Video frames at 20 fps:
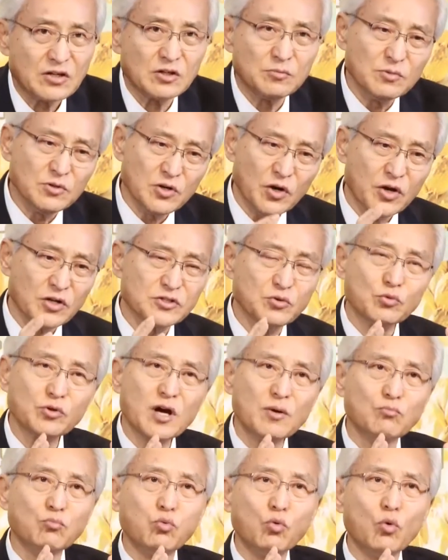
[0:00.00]
그러면 여기서
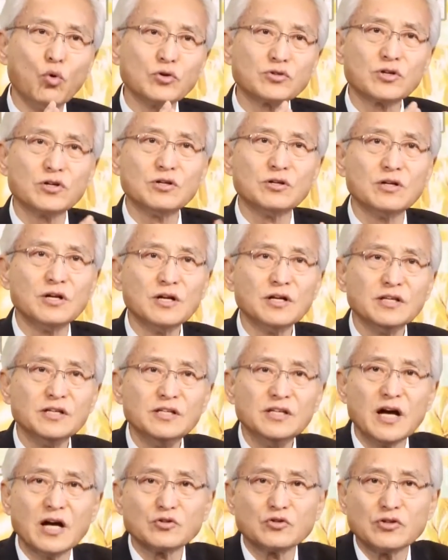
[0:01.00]
우리가 무엇을
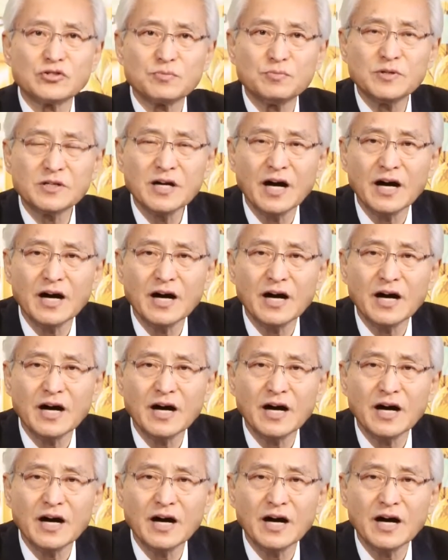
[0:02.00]
이해할 수 있습니까?